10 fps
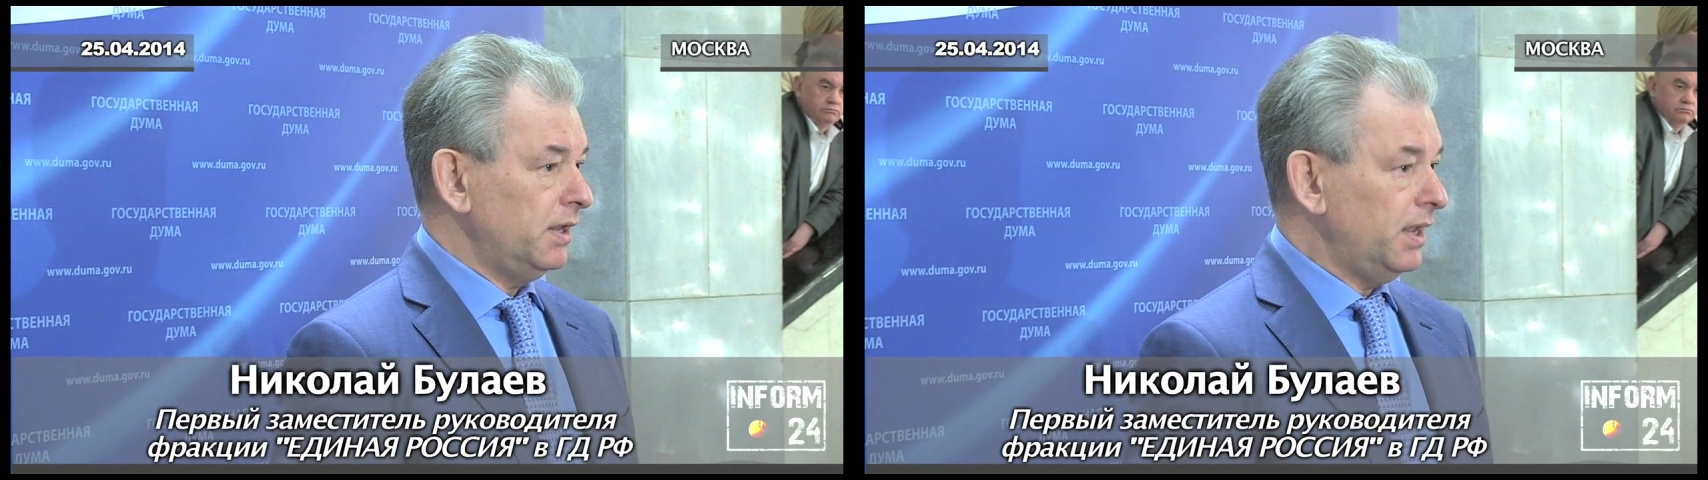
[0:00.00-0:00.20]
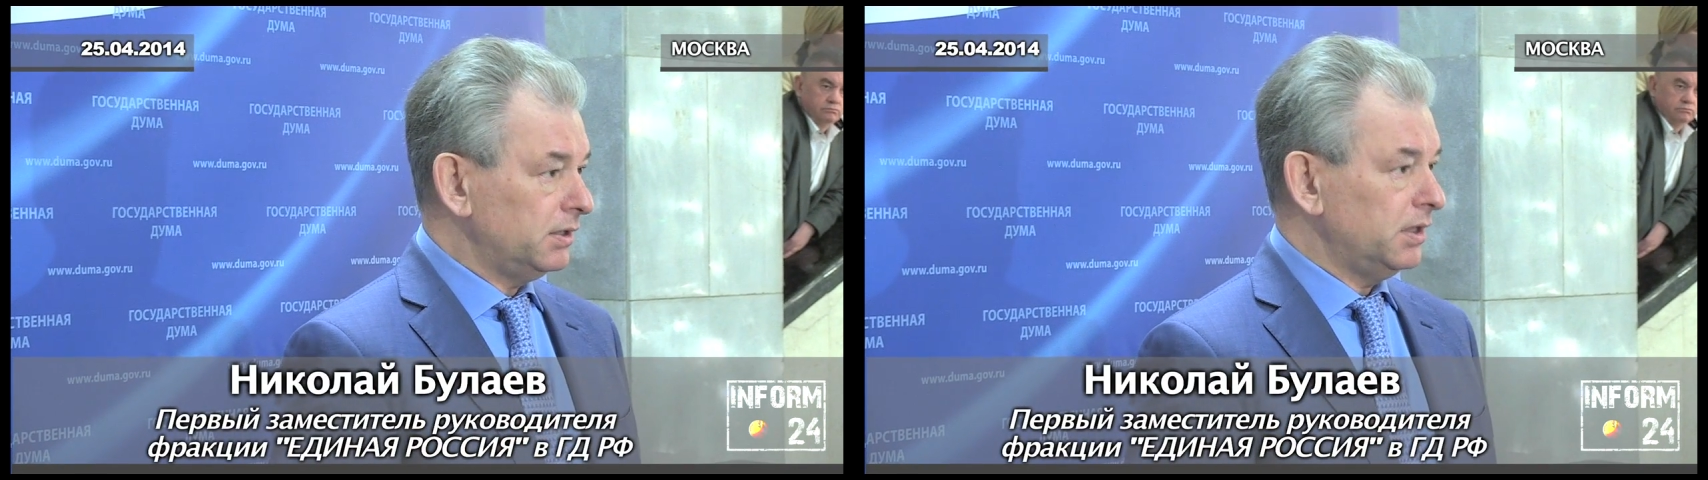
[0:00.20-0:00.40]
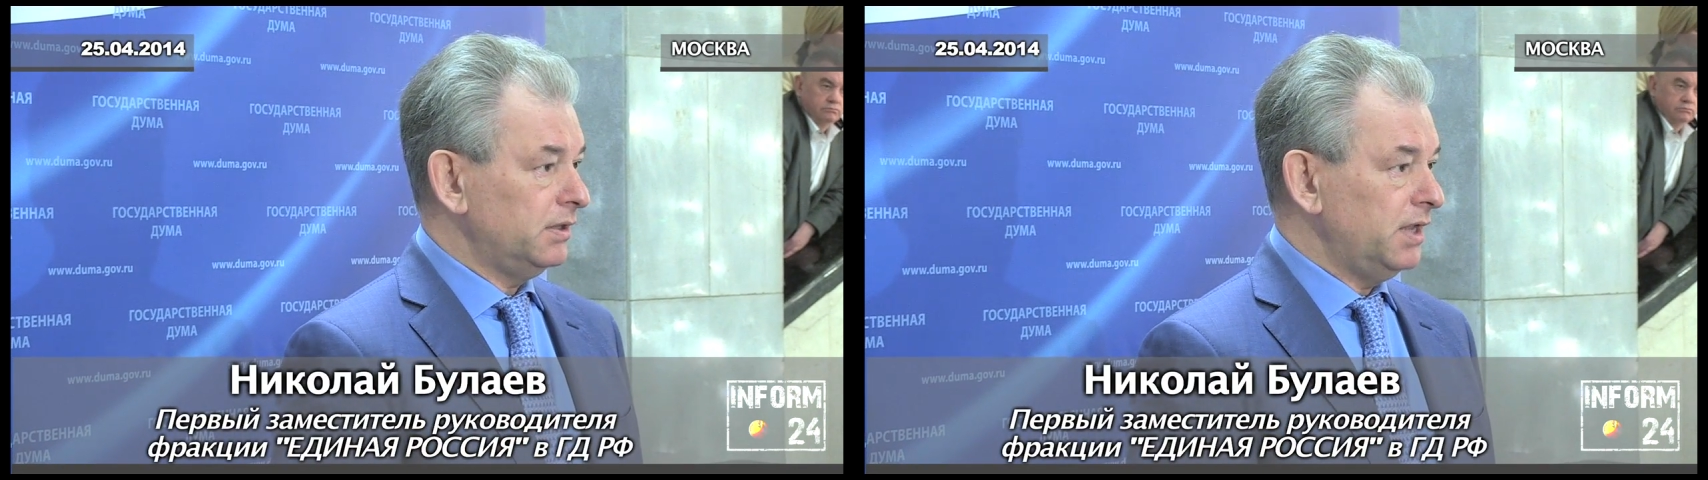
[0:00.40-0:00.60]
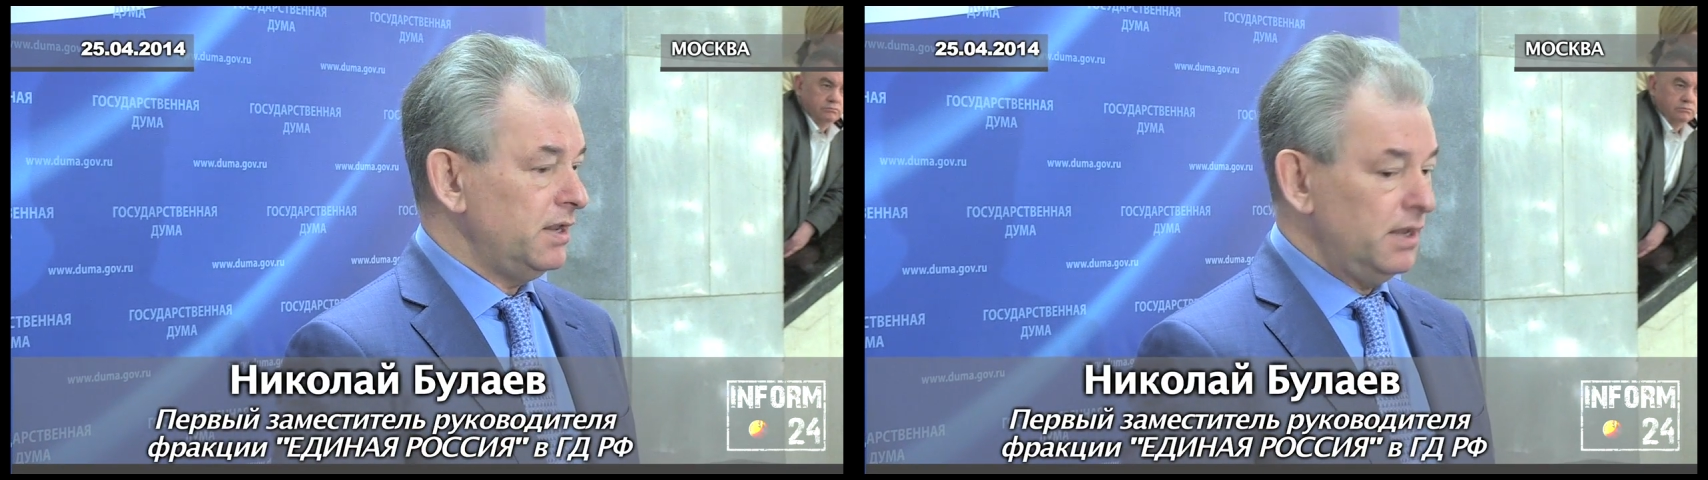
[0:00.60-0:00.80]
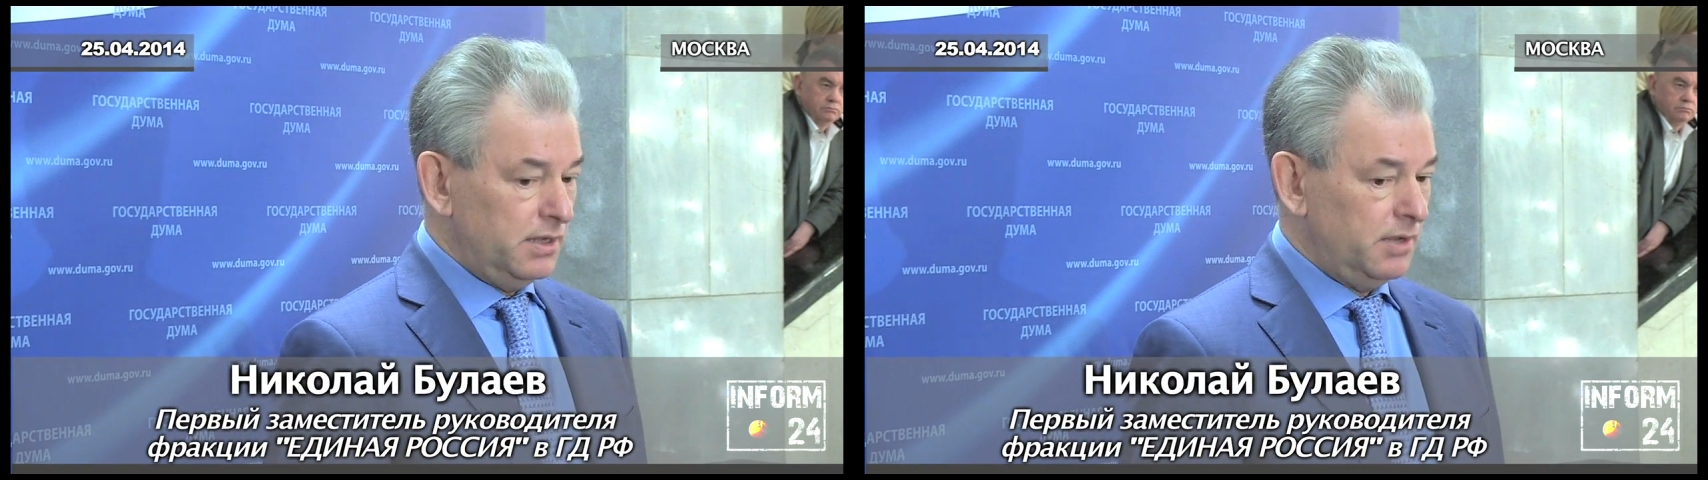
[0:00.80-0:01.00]
и этот
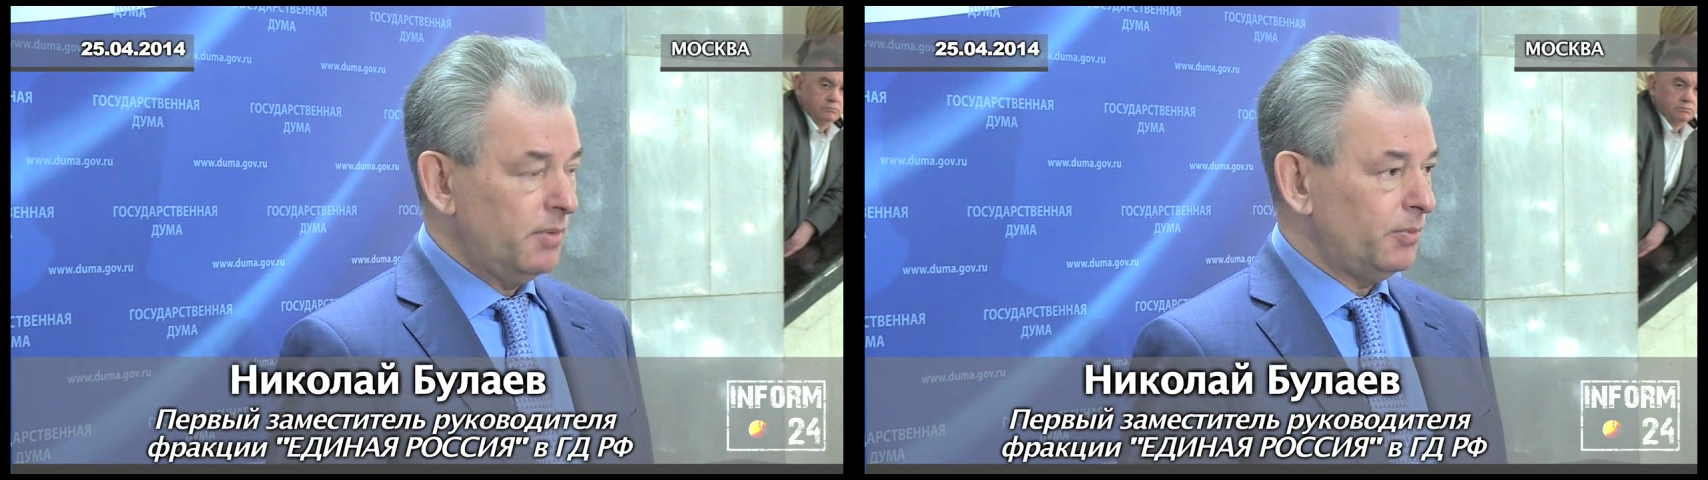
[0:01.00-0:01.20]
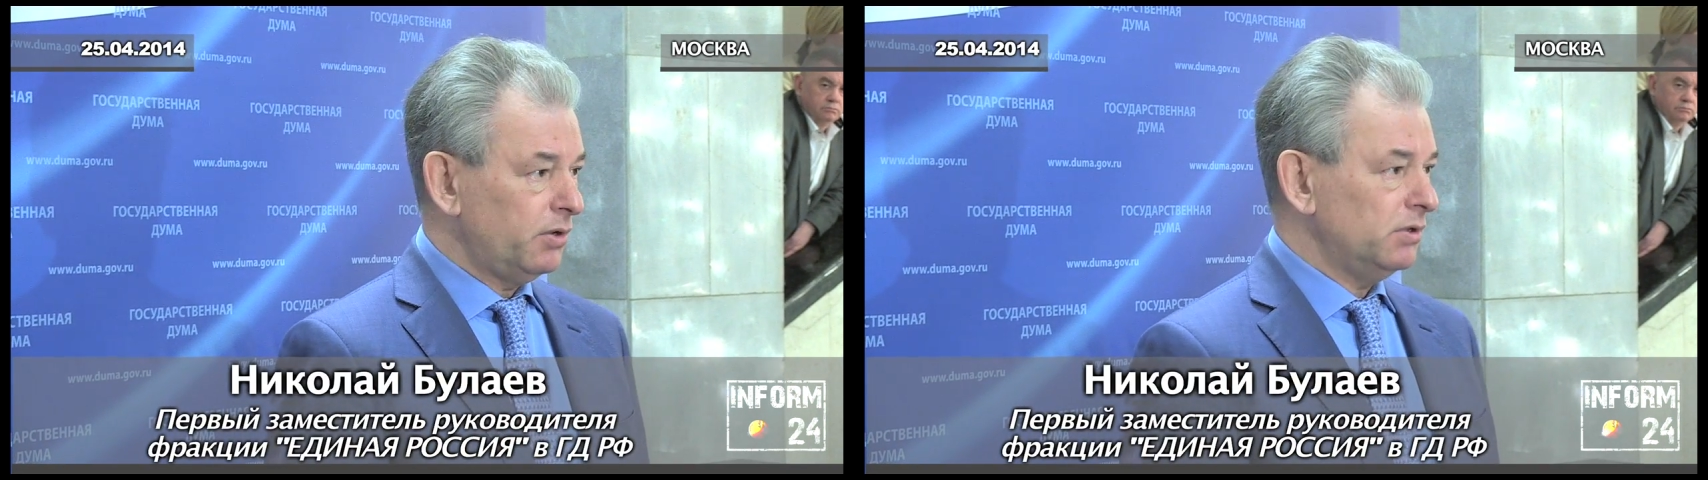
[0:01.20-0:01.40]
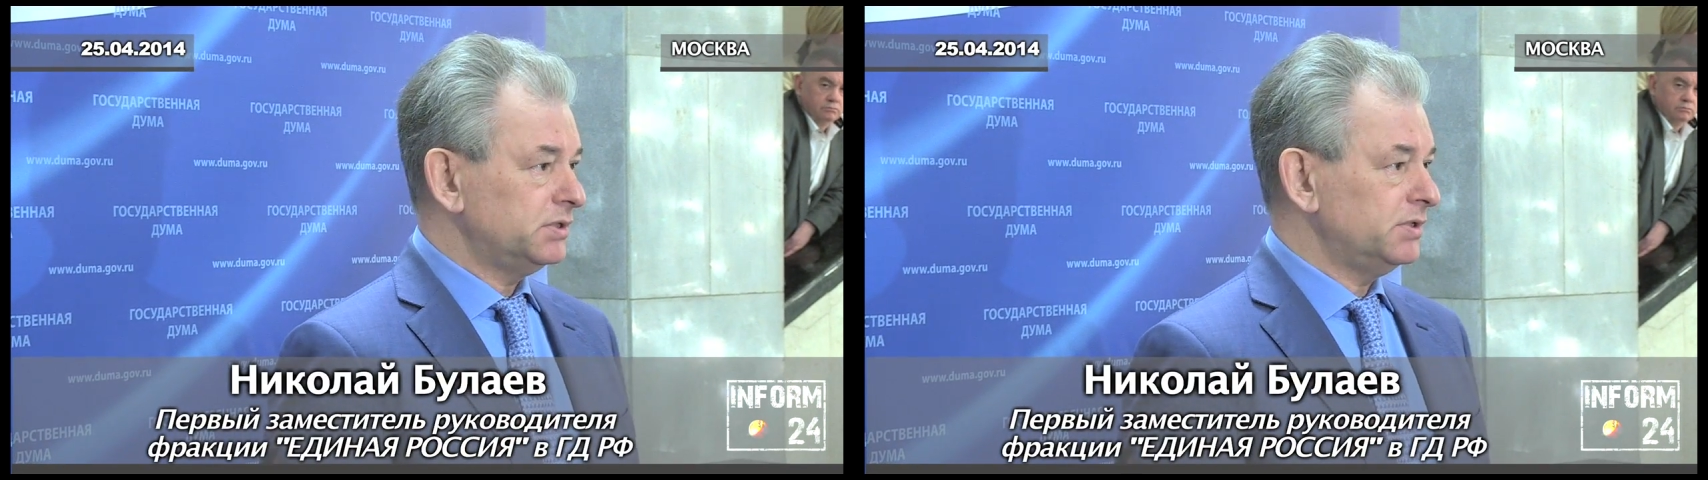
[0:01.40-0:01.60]
день тебе придется